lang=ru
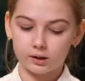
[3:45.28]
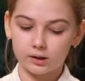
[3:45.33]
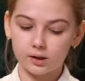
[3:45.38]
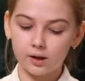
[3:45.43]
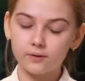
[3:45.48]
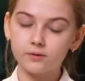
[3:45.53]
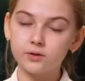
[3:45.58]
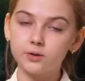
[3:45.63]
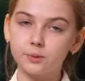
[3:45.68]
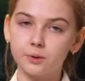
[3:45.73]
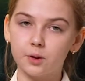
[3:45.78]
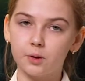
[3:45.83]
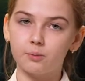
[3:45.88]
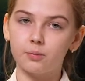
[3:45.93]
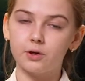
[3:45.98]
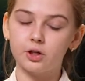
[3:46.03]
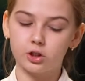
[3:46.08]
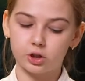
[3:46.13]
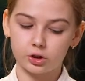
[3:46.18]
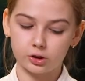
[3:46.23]
На в семье
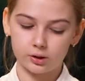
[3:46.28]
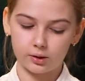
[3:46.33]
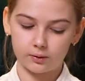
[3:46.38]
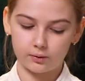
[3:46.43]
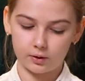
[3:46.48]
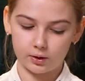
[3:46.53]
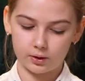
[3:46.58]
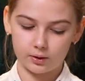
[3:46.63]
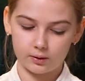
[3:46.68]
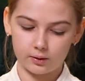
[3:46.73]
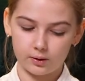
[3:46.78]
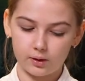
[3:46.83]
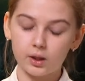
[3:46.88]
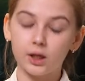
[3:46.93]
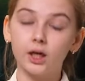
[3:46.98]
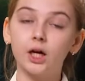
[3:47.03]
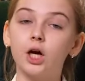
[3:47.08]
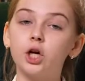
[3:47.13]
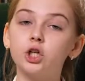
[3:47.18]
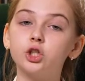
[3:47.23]
5 человек,
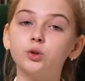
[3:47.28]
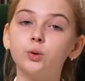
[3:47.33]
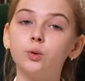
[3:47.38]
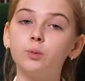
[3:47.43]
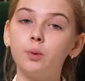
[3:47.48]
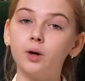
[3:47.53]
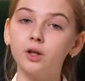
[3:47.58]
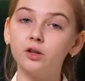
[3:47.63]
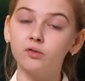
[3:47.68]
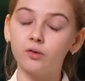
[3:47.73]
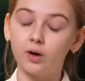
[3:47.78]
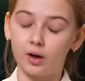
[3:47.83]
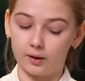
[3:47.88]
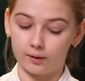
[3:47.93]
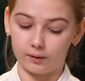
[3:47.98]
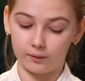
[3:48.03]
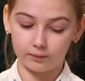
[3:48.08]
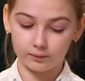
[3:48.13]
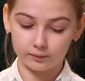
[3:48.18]
каждому по два.